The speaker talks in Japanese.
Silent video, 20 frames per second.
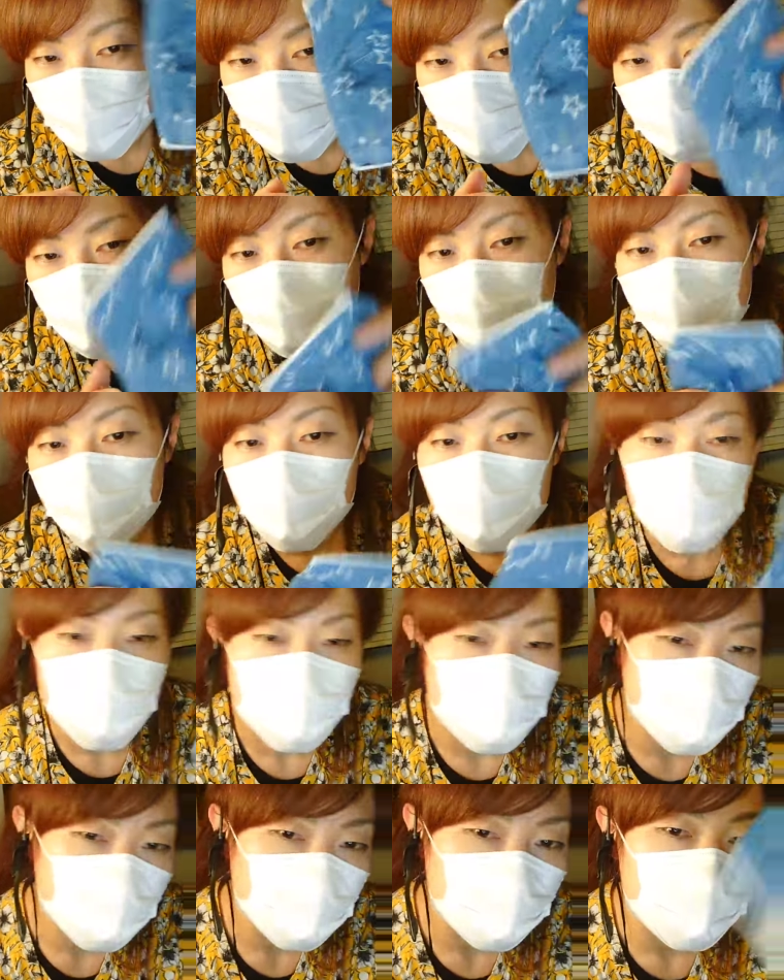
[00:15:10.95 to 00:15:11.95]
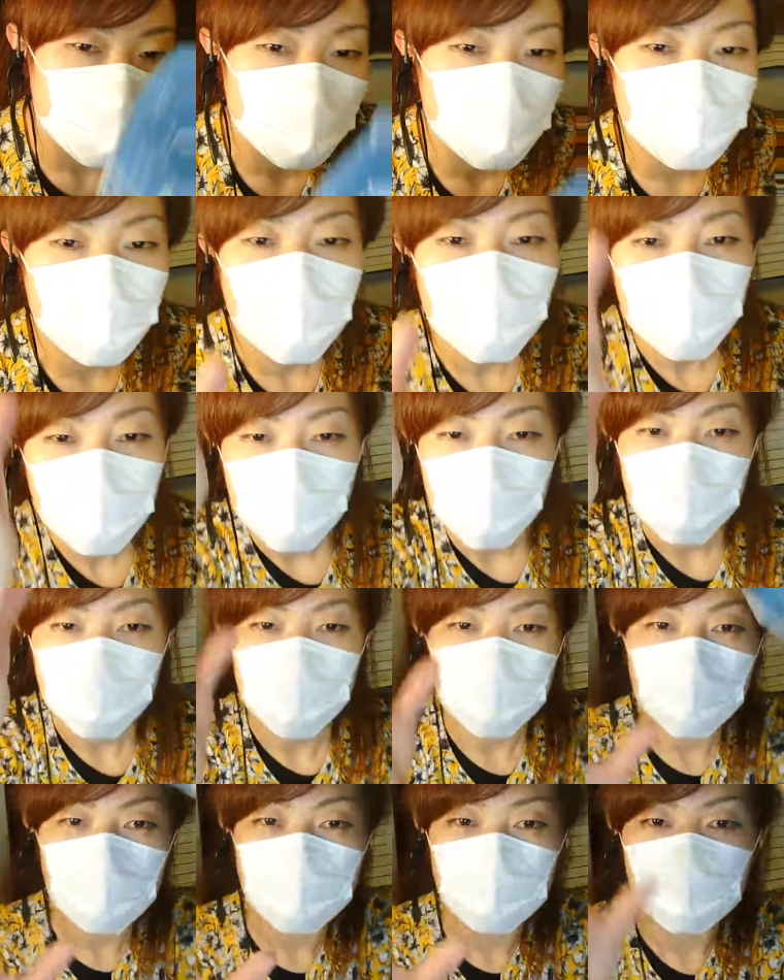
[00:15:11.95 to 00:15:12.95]
すよこれいいっすよって
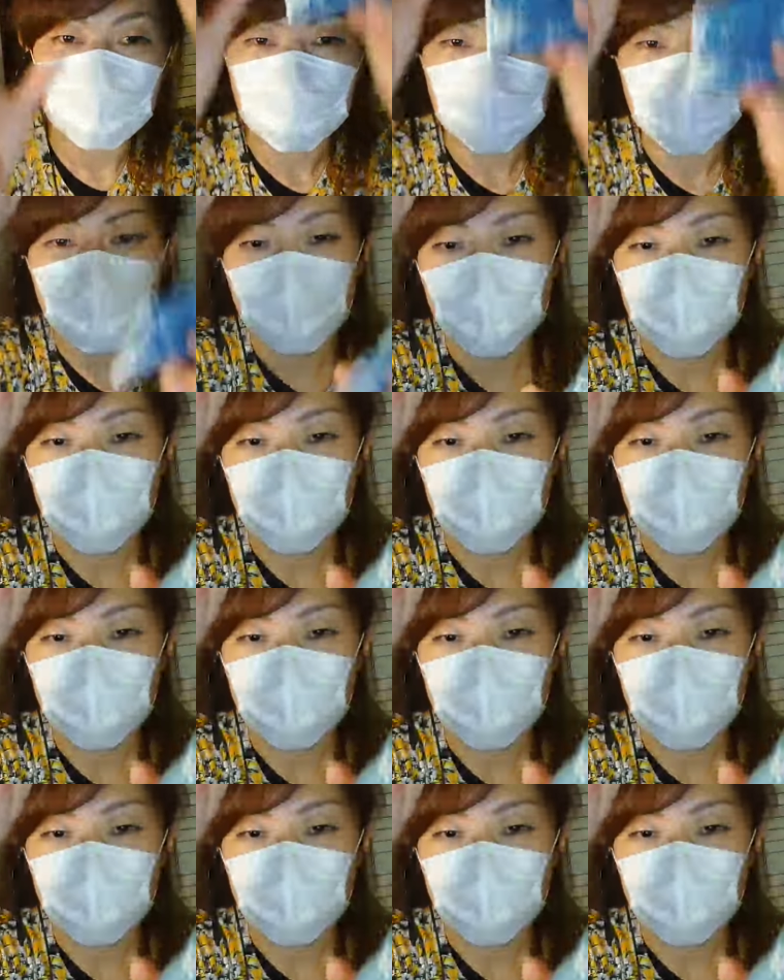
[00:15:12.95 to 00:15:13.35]
ポンポンポンポンこれ